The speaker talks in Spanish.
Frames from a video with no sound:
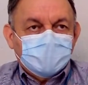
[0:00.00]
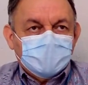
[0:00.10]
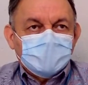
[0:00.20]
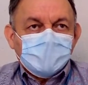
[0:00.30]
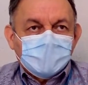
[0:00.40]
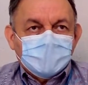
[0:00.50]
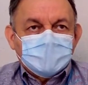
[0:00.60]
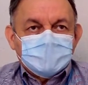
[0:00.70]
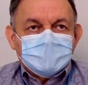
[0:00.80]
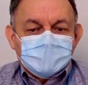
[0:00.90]
Y
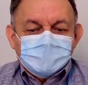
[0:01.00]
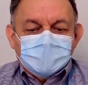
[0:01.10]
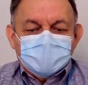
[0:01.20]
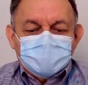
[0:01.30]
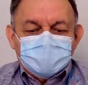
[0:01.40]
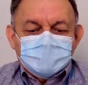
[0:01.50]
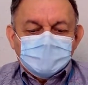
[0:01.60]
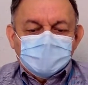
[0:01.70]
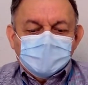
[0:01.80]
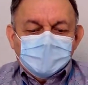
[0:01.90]
entonces, para el
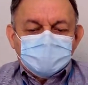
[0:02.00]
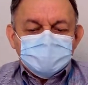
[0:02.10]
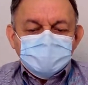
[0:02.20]
tema de los